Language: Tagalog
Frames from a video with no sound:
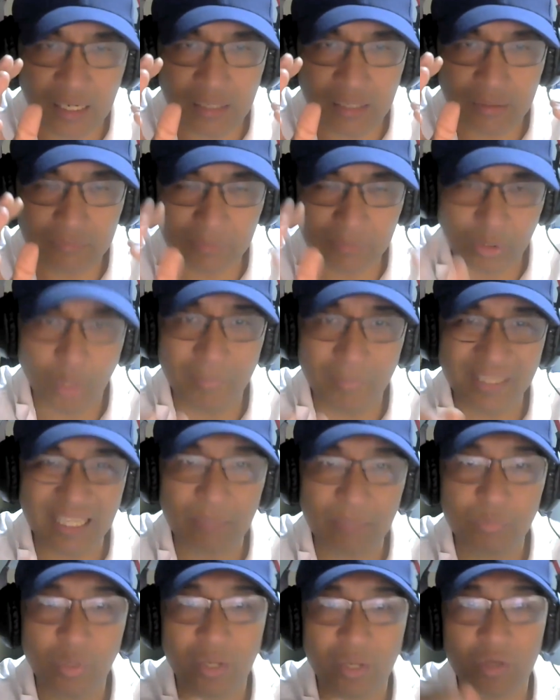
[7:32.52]
uh,
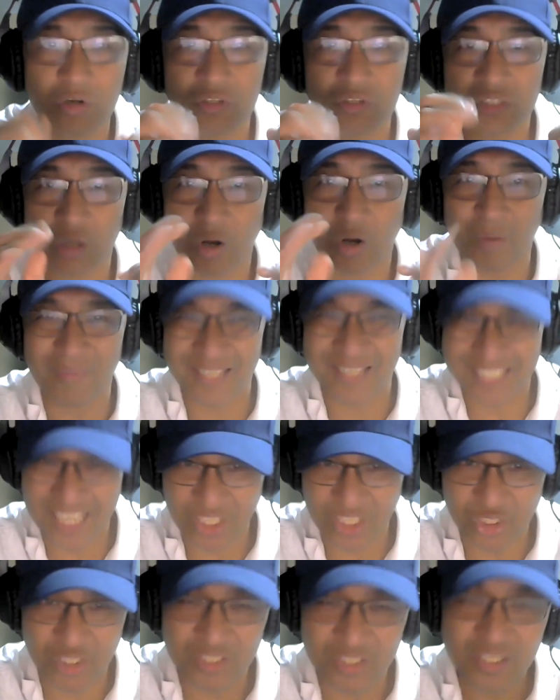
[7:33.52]
mag-comment lang po kayo sa
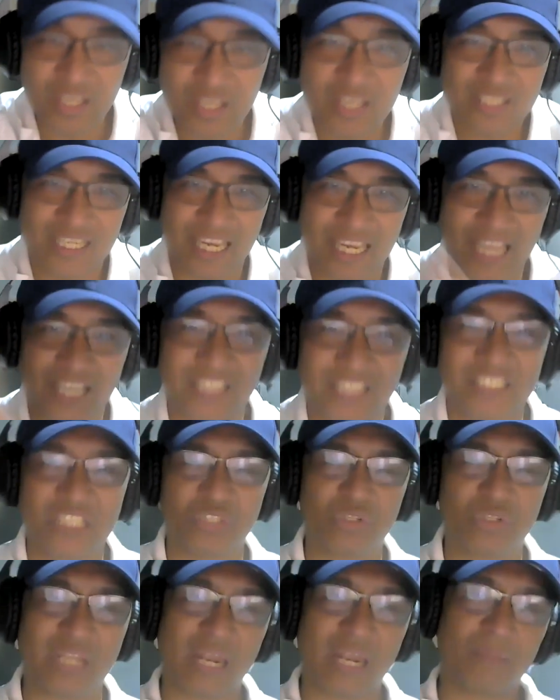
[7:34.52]
comment section. Sige,
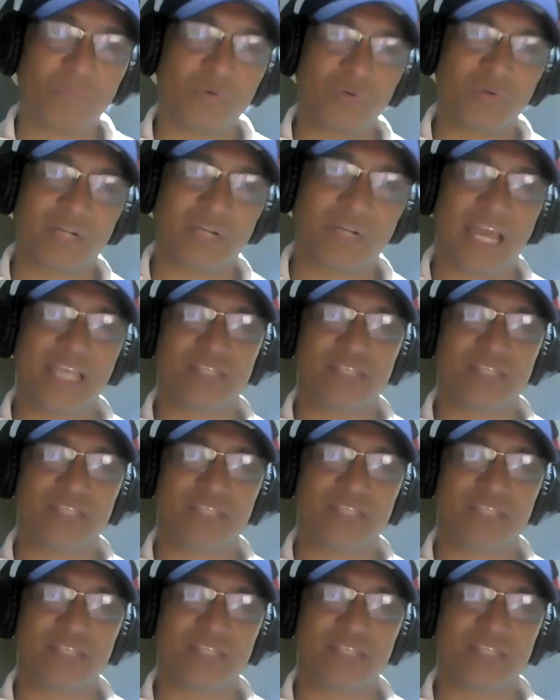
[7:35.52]
hanggang dito na lang po